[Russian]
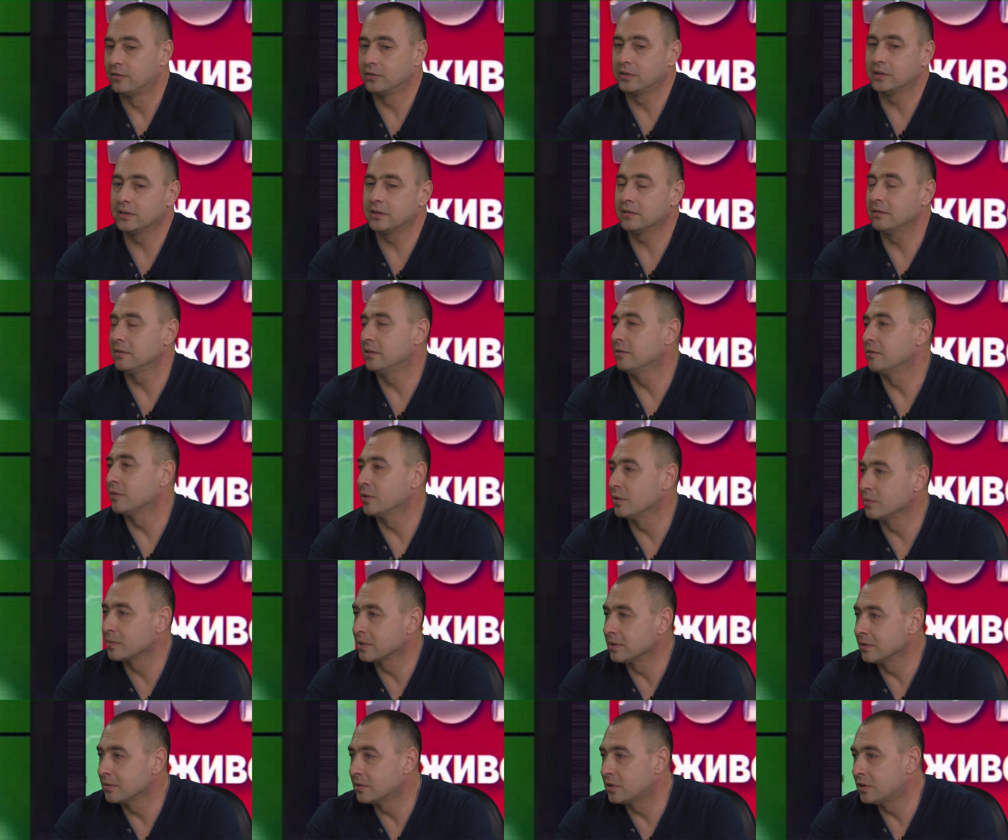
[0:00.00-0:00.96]
Вот этого ни в
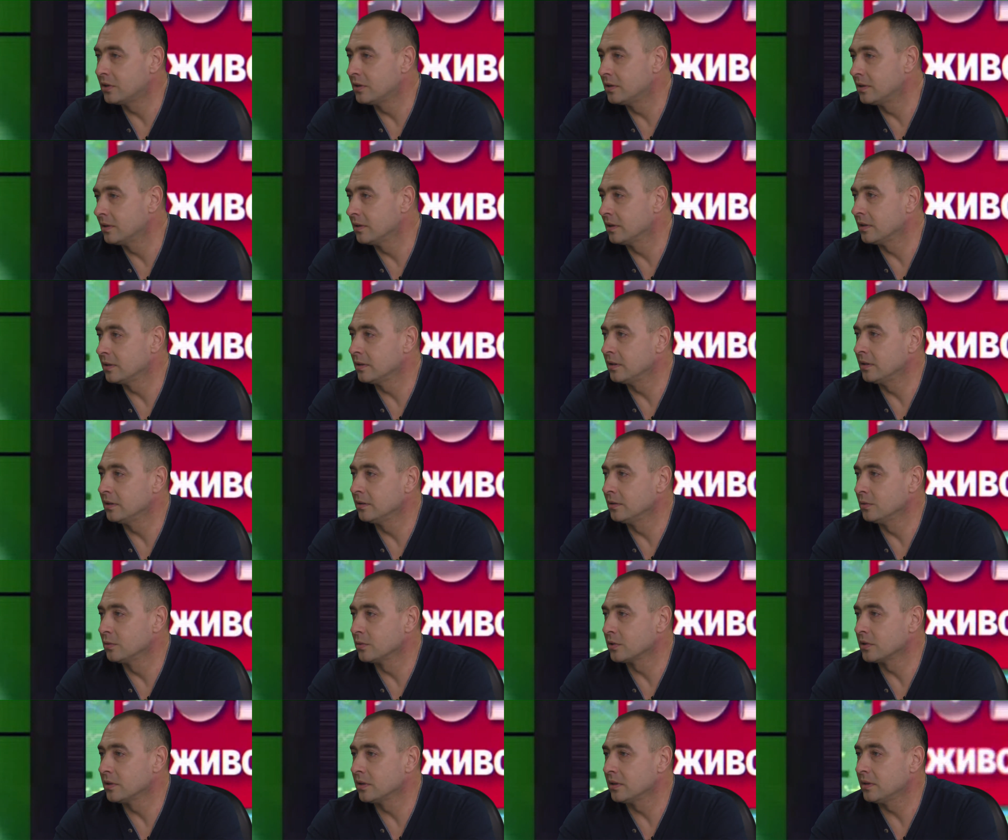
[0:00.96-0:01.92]
коем случае делать не
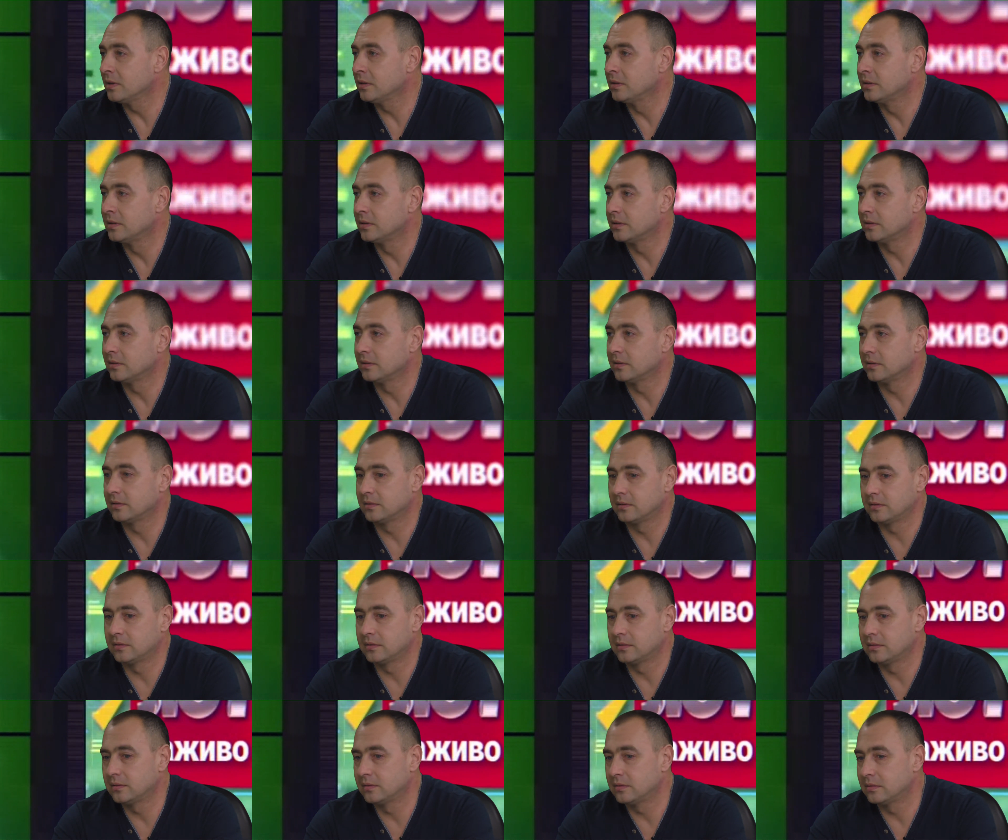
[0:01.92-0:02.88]
нужно.
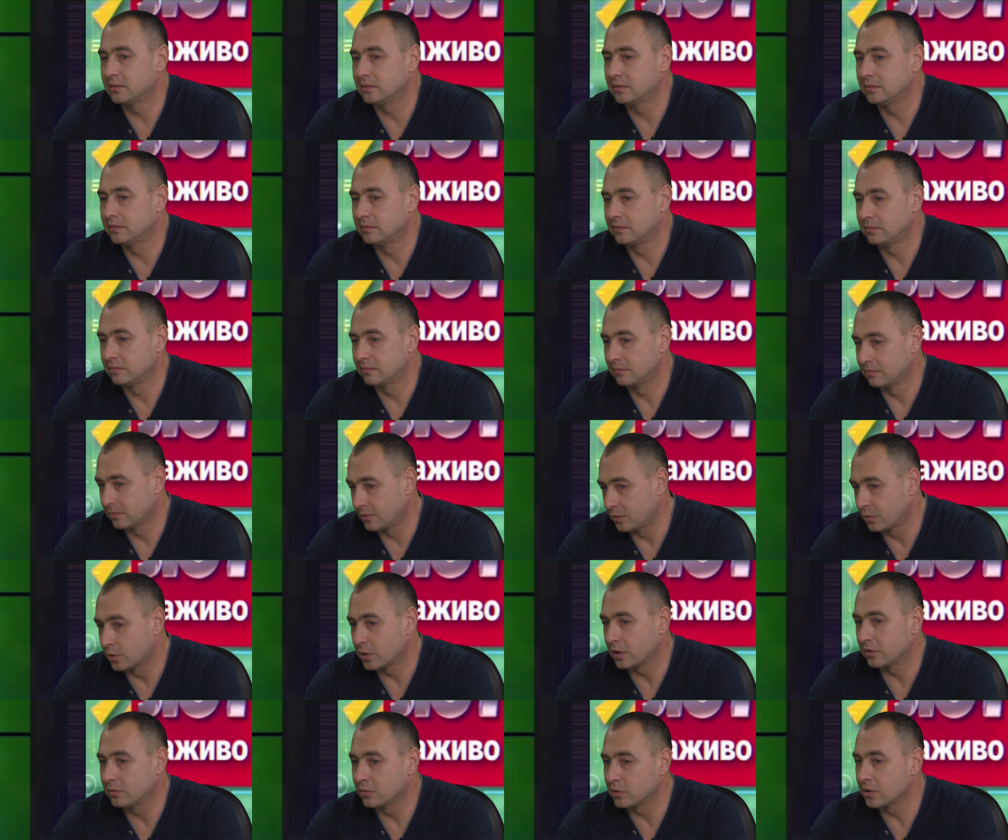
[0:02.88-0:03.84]
Э,
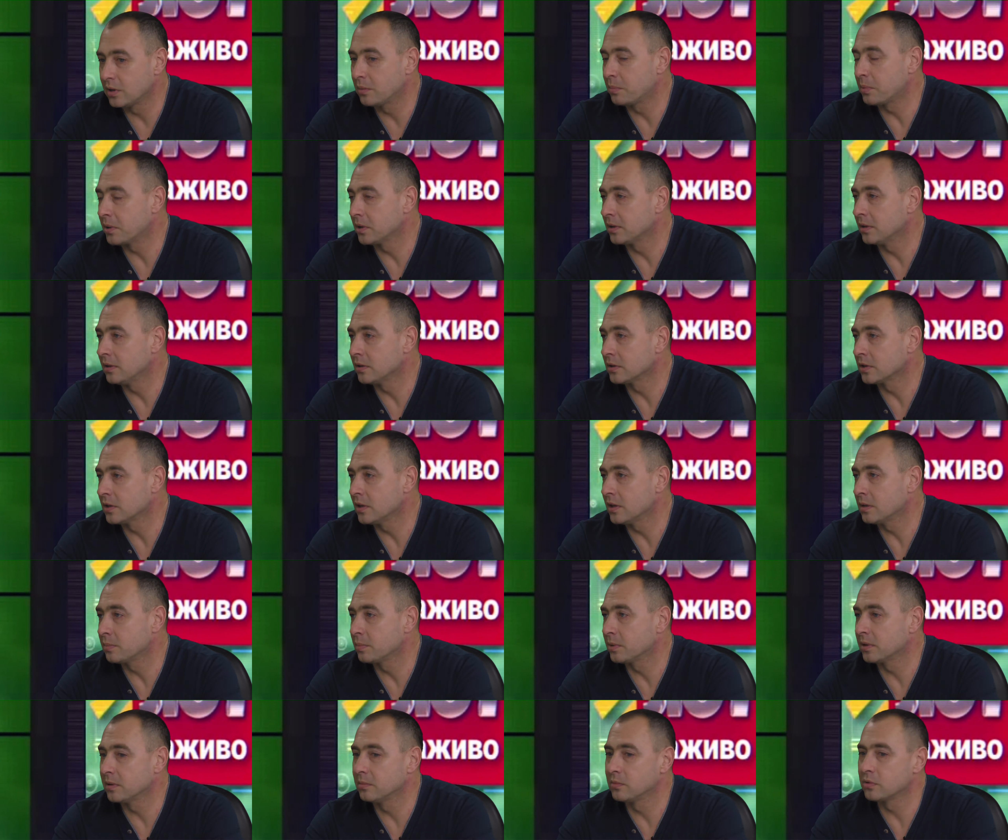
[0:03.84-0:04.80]
кушать нужно
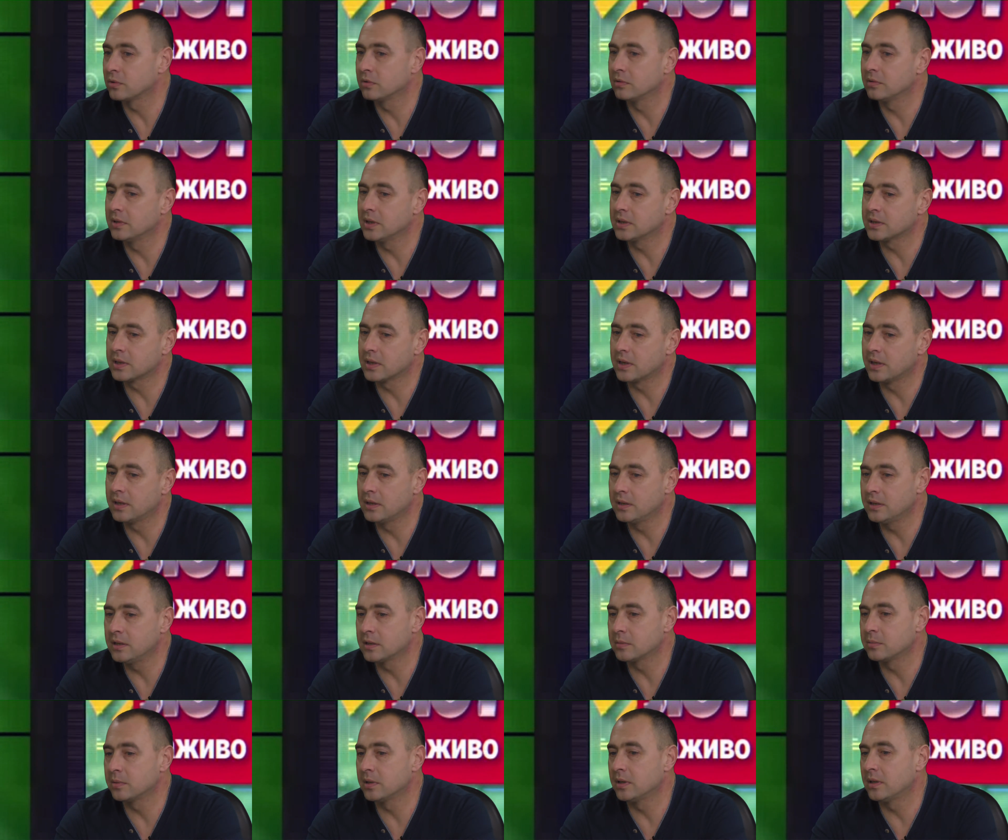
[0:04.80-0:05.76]
продолжать, потому что у нас
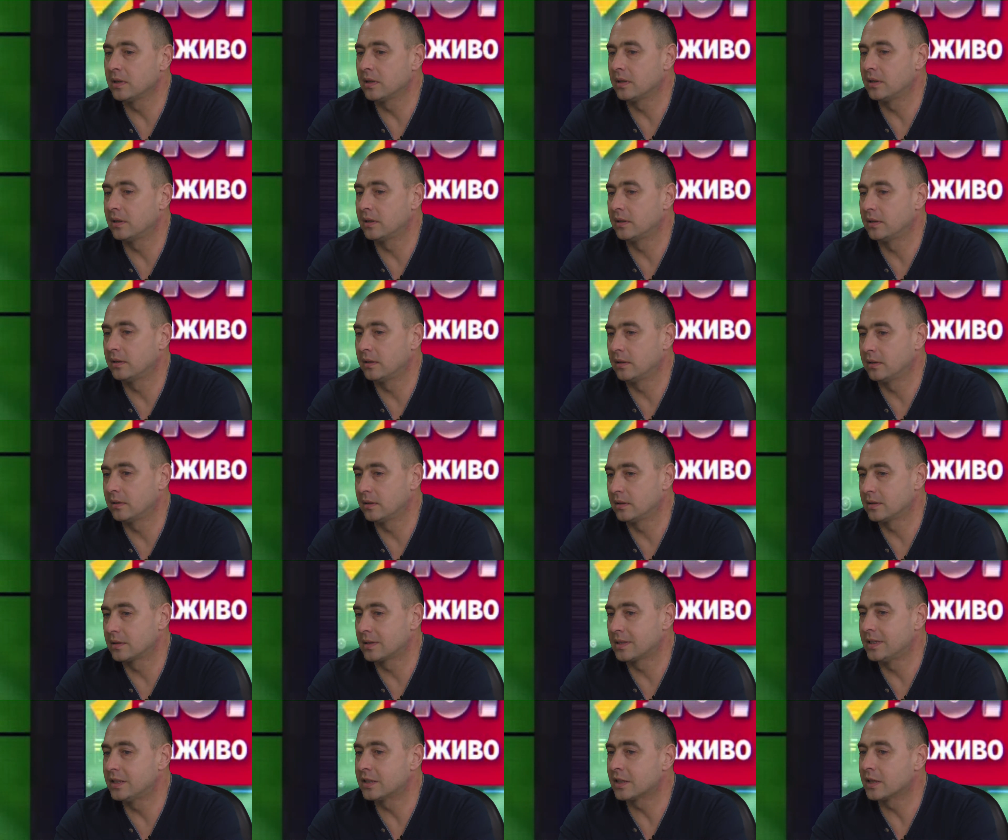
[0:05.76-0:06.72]
организм на
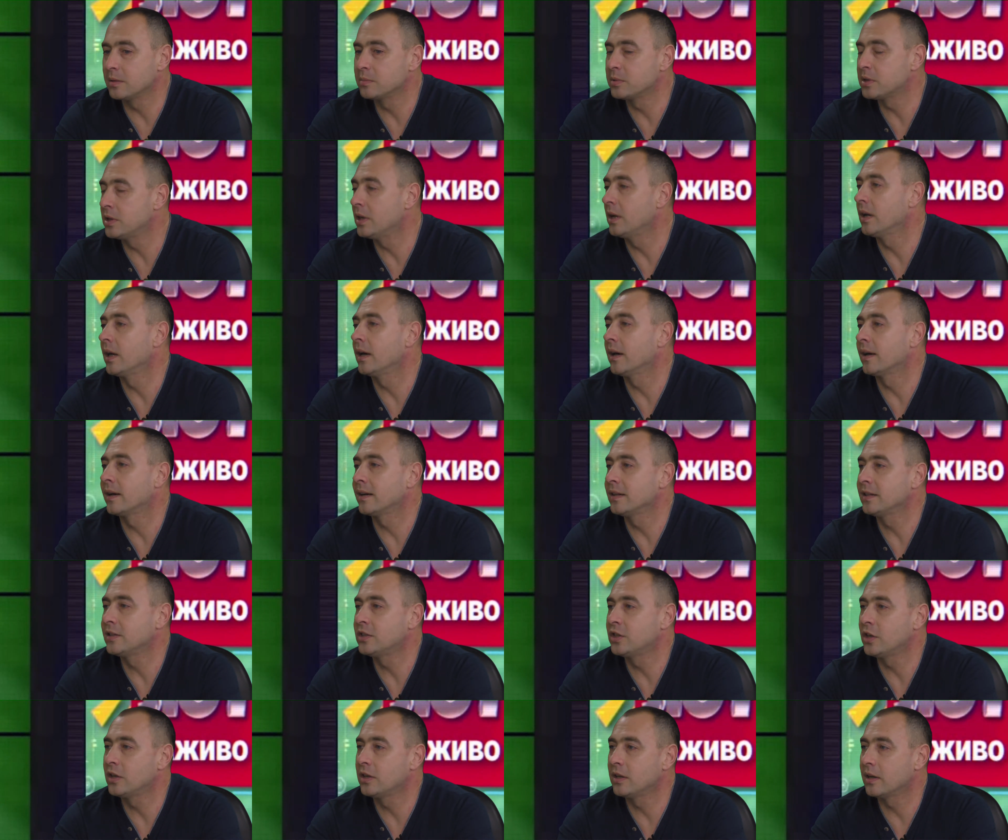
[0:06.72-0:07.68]
э, слишком сильное
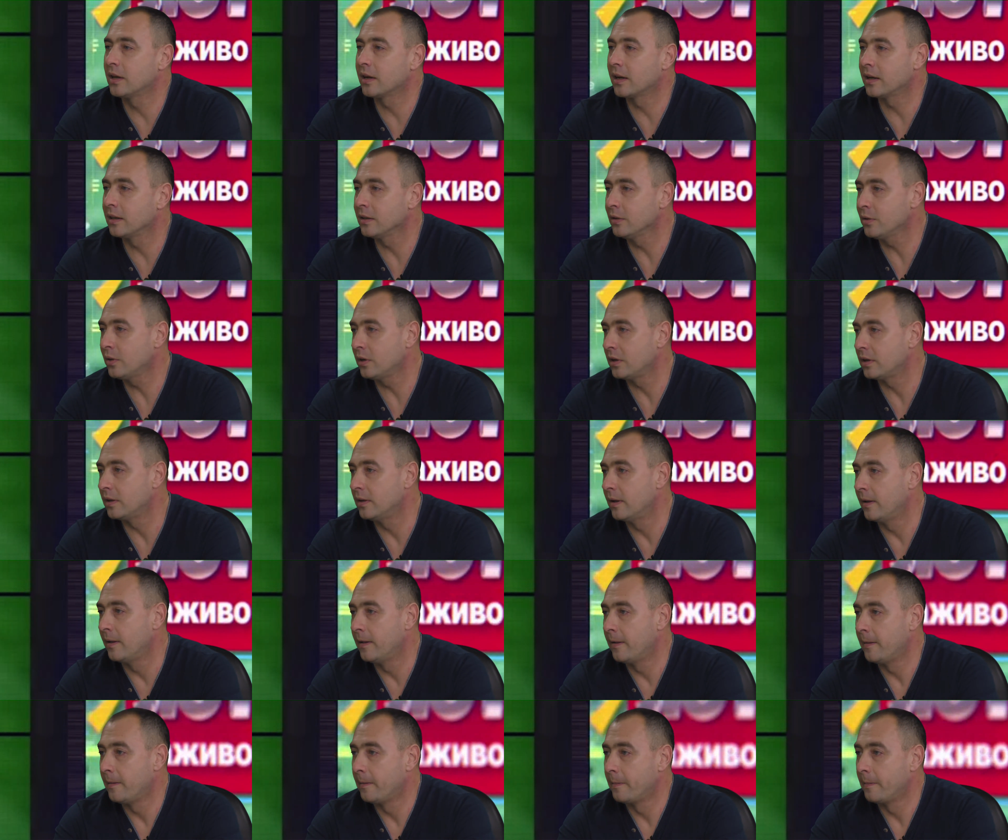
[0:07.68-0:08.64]
ограничение калорий